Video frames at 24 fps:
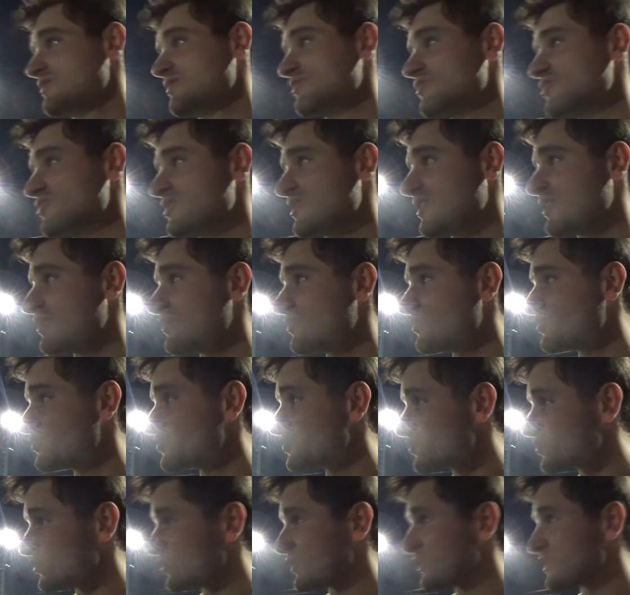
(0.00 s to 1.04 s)
Считаю,
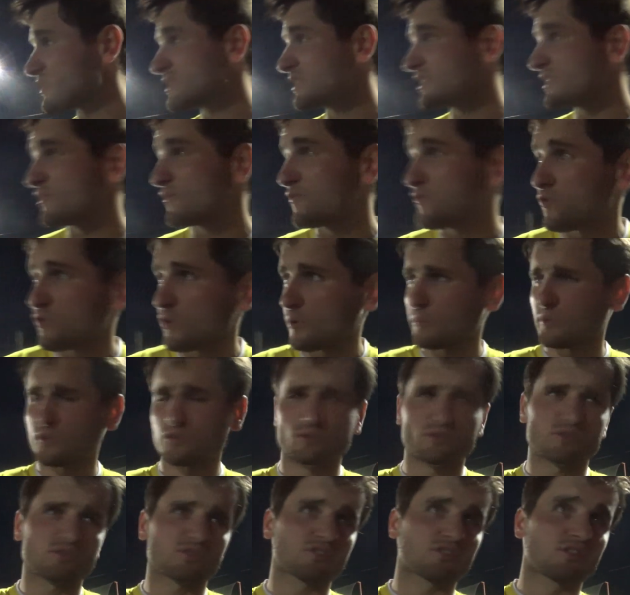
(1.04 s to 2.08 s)
что если не в форме,
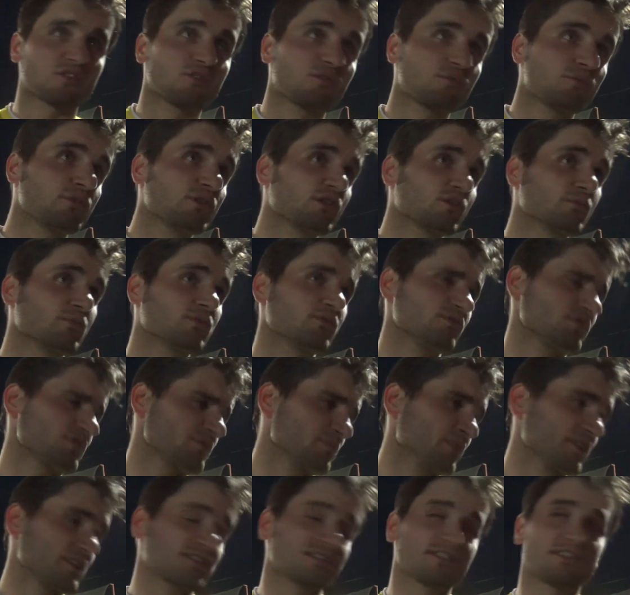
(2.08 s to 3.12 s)
то тяжело было бы.
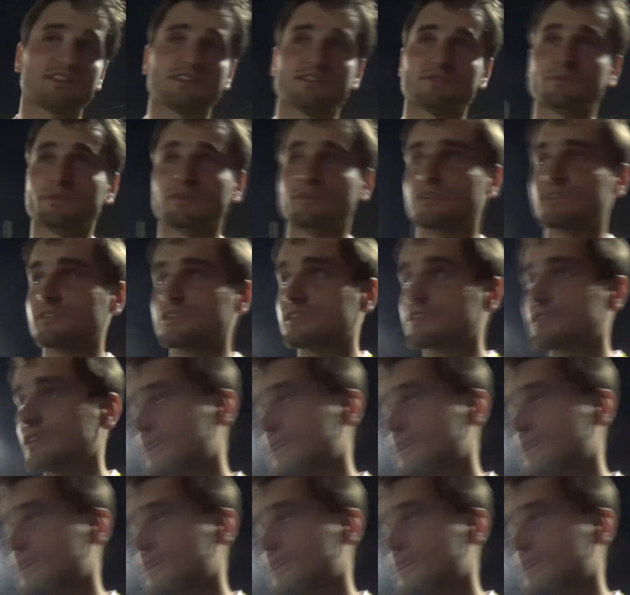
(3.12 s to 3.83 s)
Смысла нет проводить.